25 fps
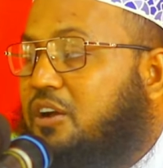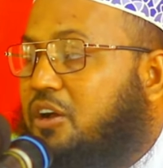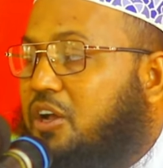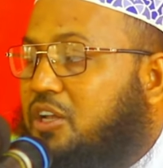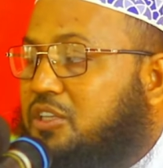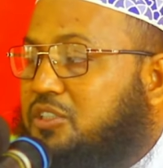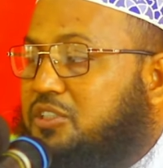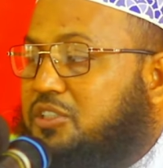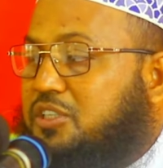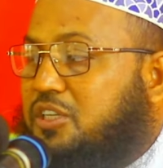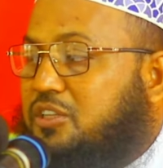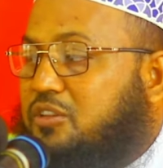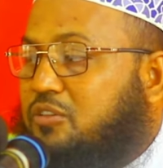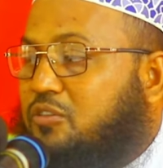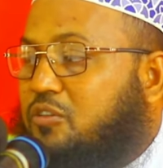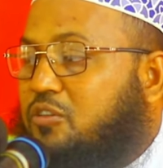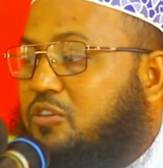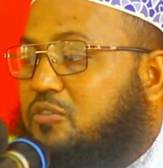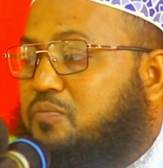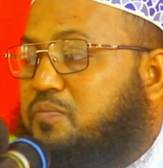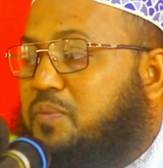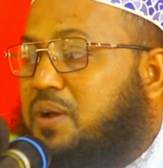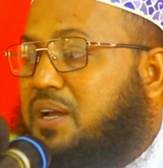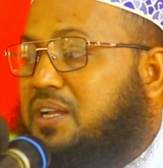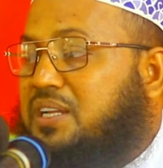হজ্জাদুল
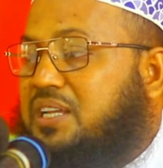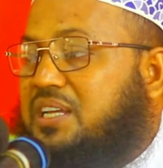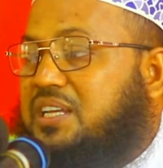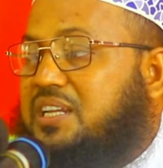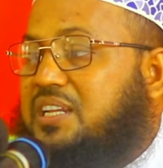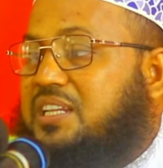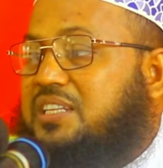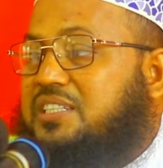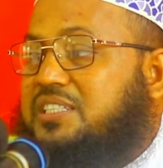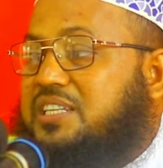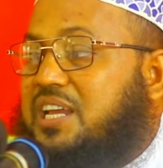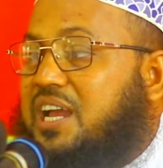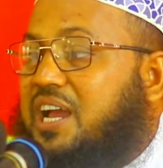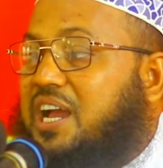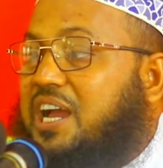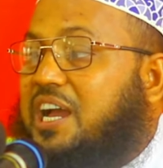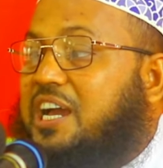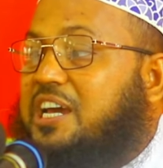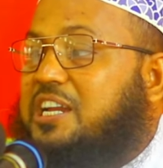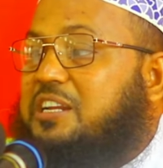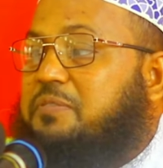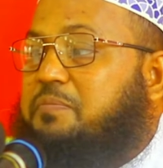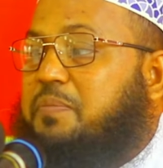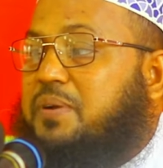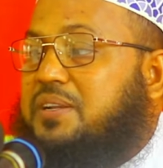লোকমানের
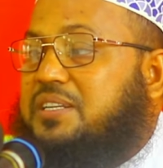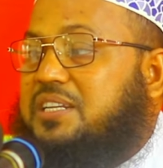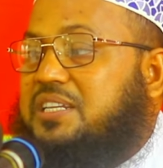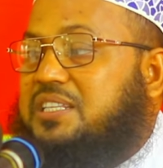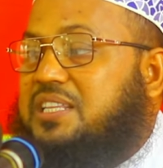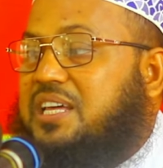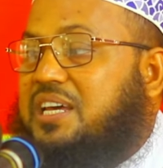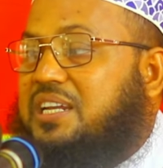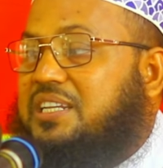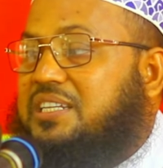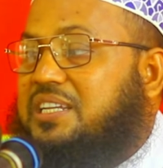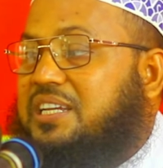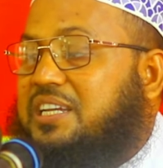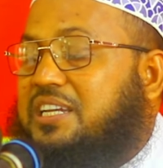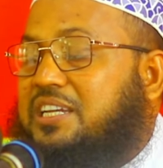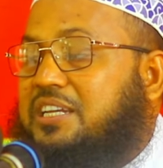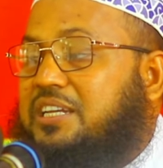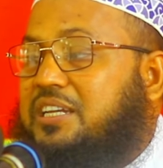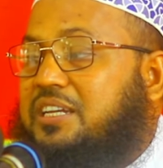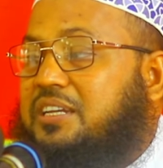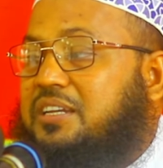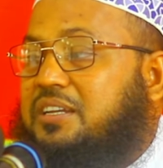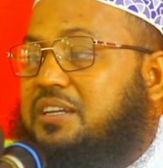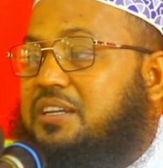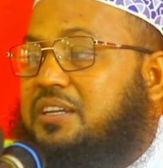চারপাশে দাঁড়িয়ে
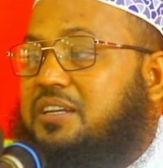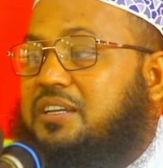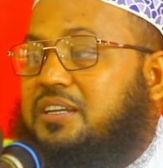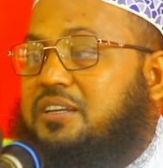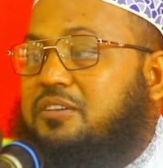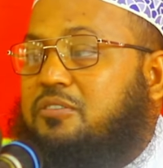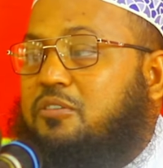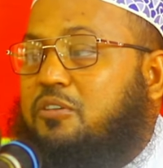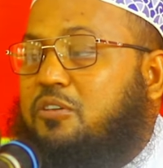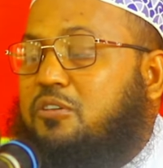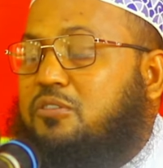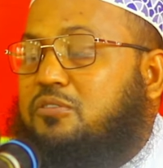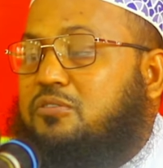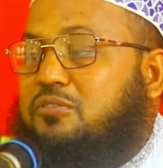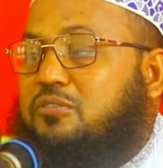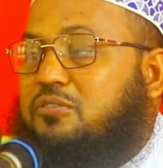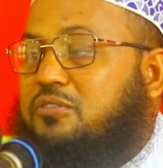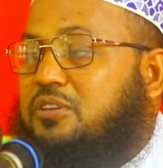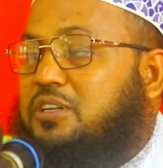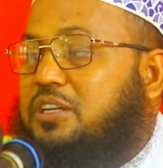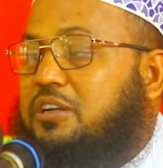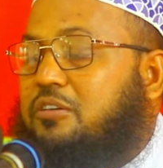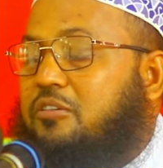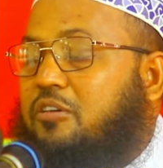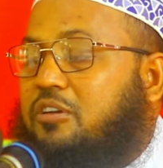হন্য
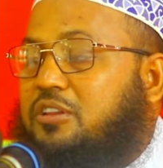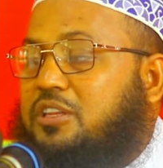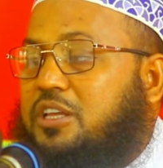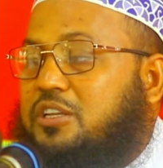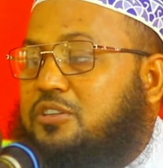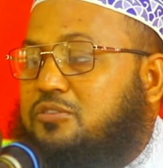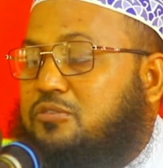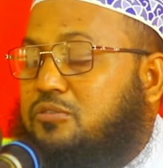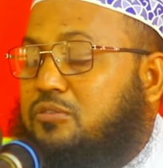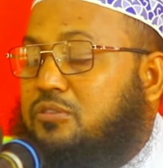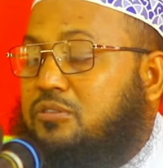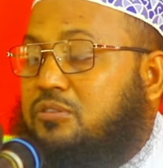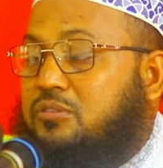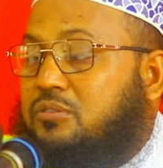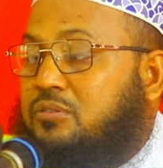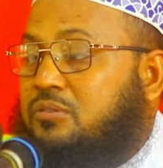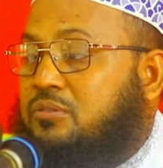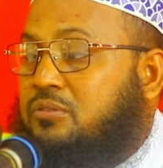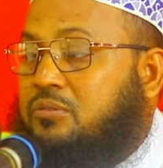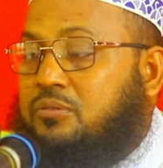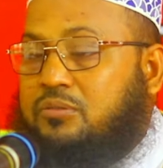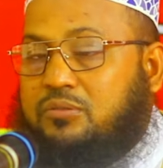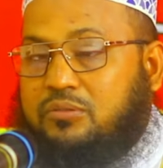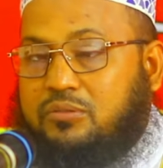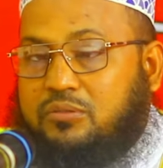হয়ে কথা শুনত
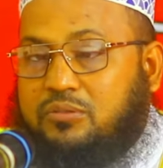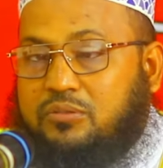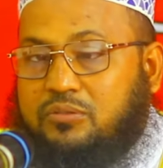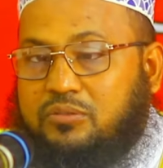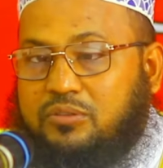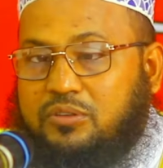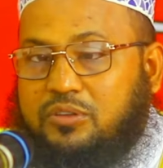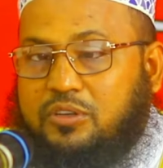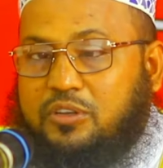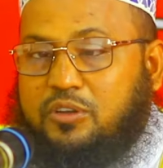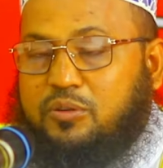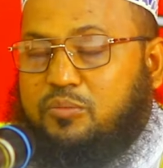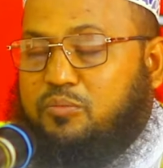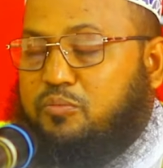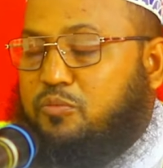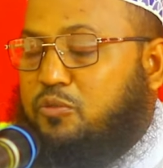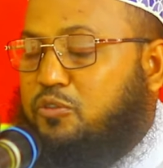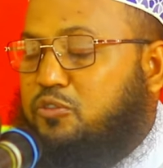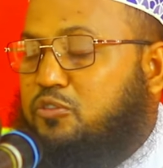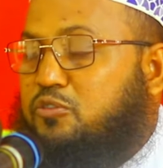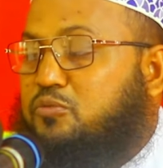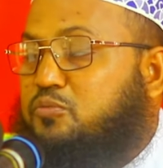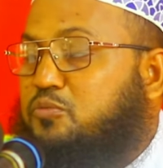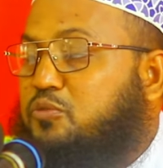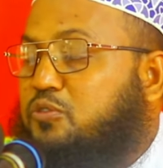
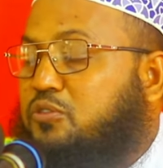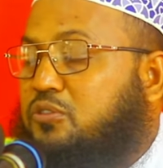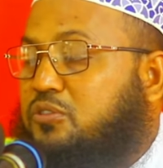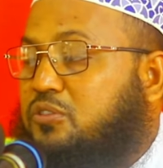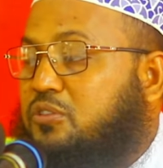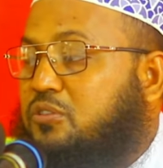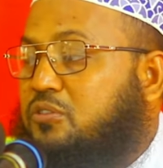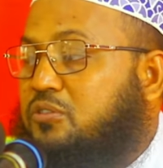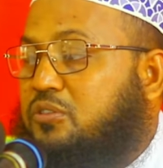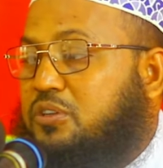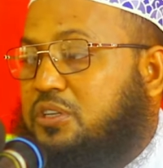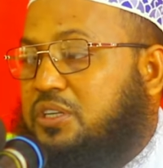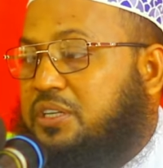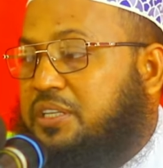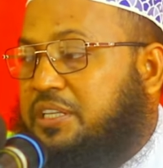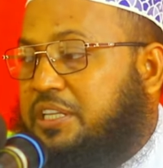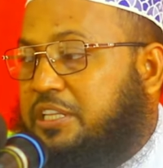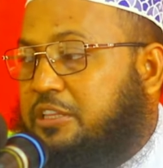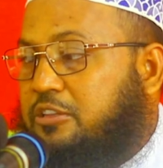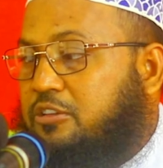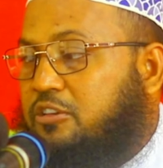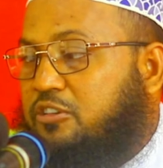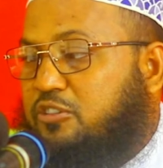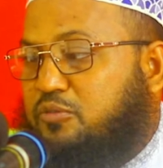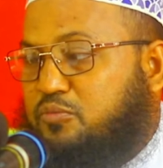মনোমুগ্ধ হয়ে
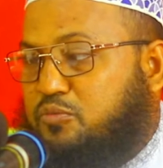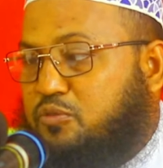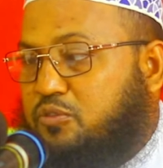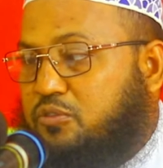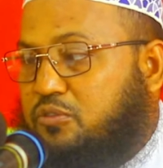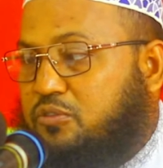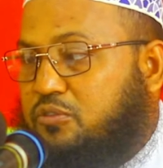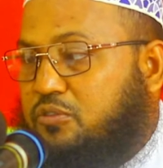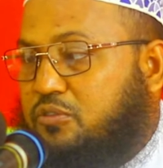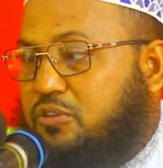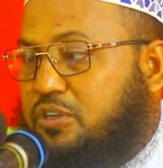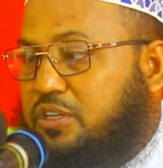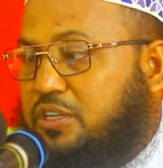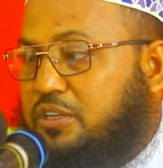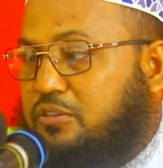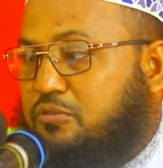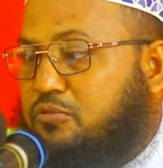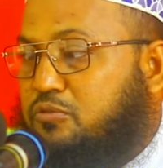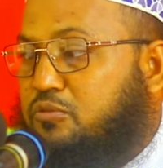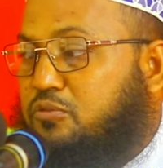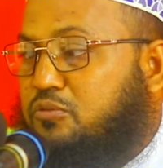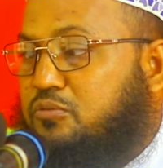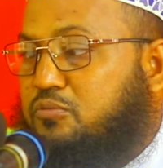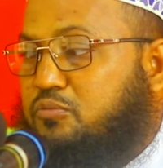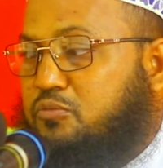হৃদয় মুগ্ধ হয়ে
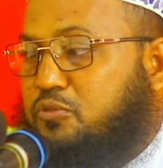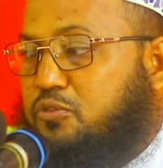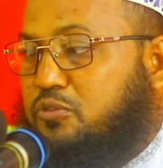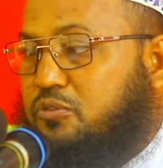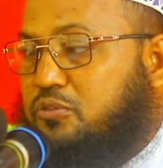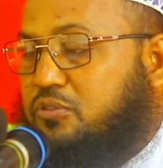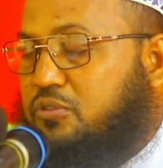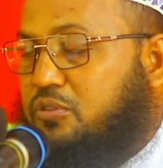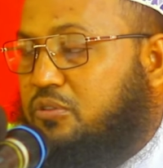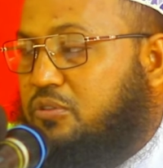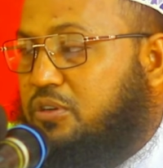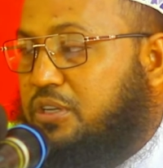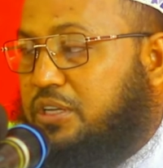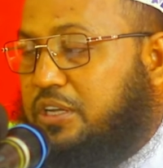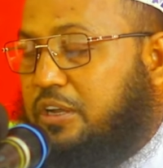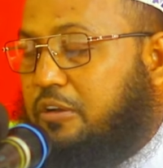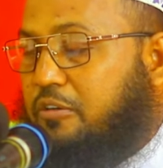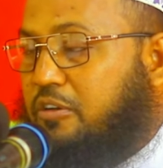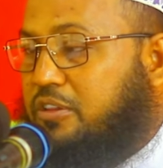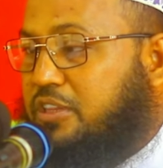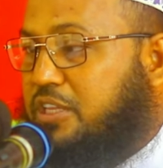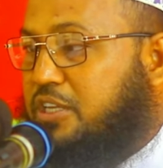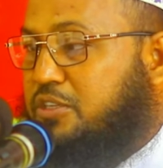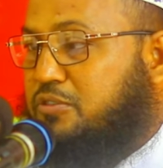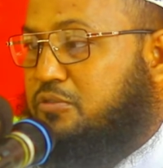গুণমুগ্ধ হয়ে
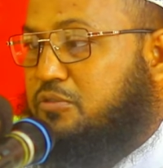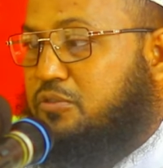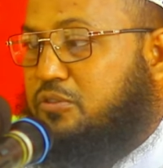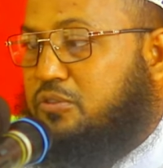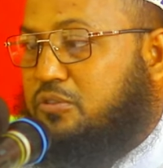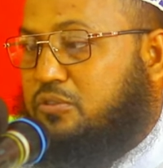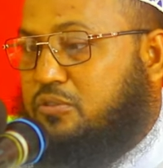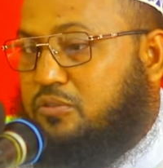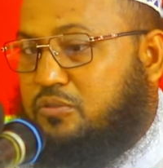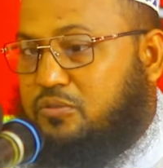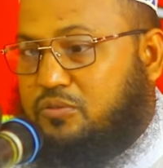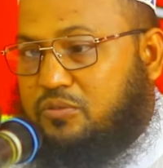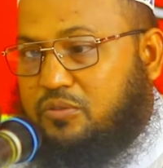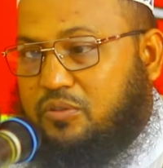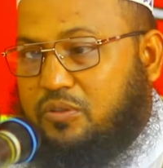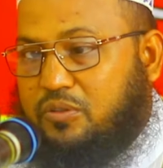কথা শুনত